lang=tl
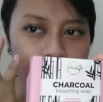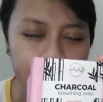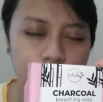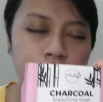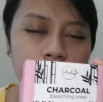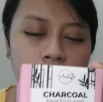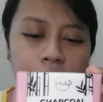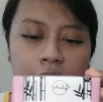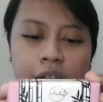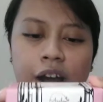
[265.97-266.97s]
siguro
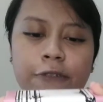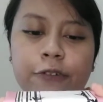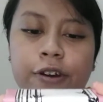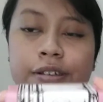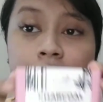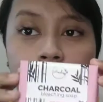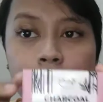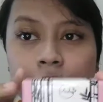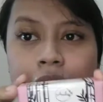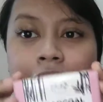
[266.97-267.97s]
uh, for
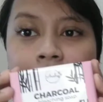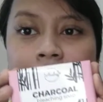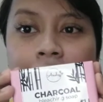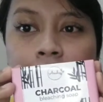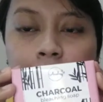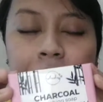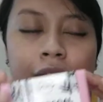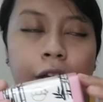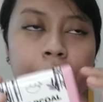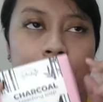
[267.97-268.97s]
some it can help
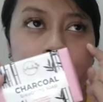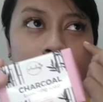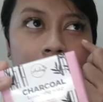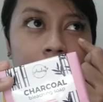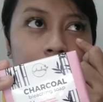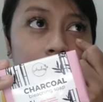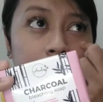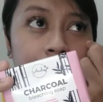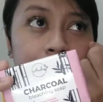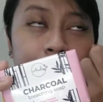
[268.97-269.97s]
them na
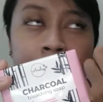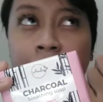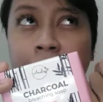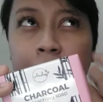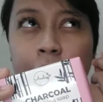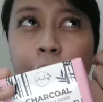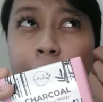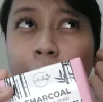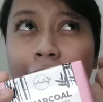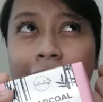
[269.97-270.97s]
parang sa so, yung
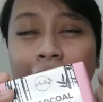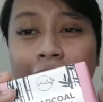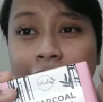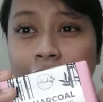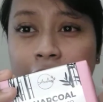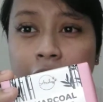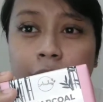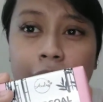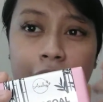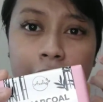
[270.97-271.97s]
pumantay sa
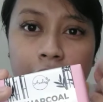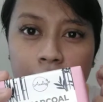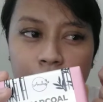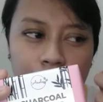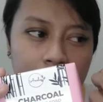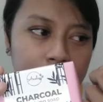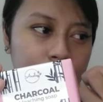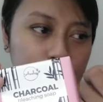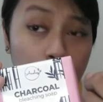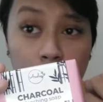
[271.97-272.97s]
skin, maging ano siya,
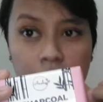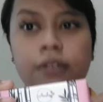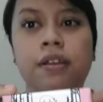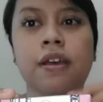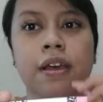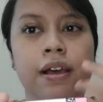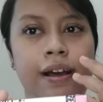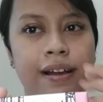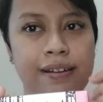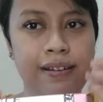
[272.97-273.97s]
tone.
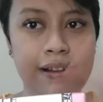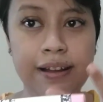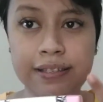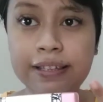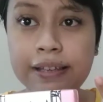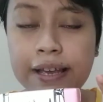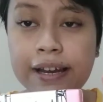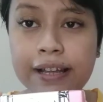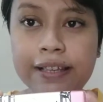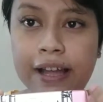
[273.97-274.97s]
At hindi
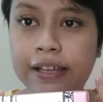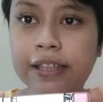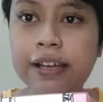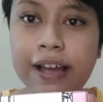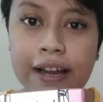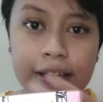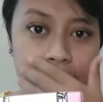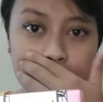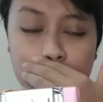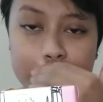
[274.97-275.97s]
halata na
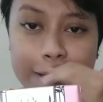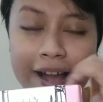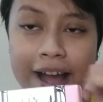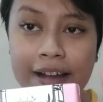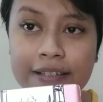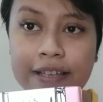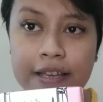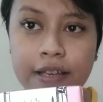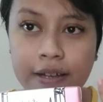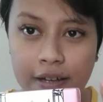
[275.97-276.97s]
nanggaling kayo sa
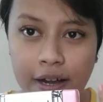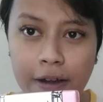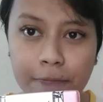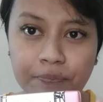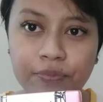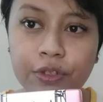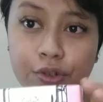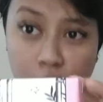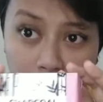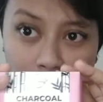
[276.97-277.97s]
acne um,
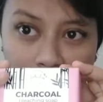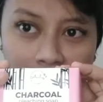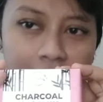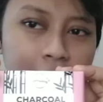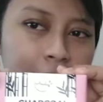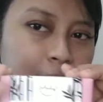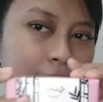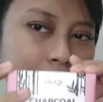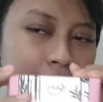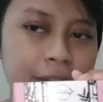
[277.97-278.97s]
trouble.
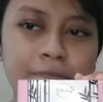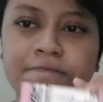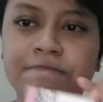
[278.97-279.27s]
'di ba?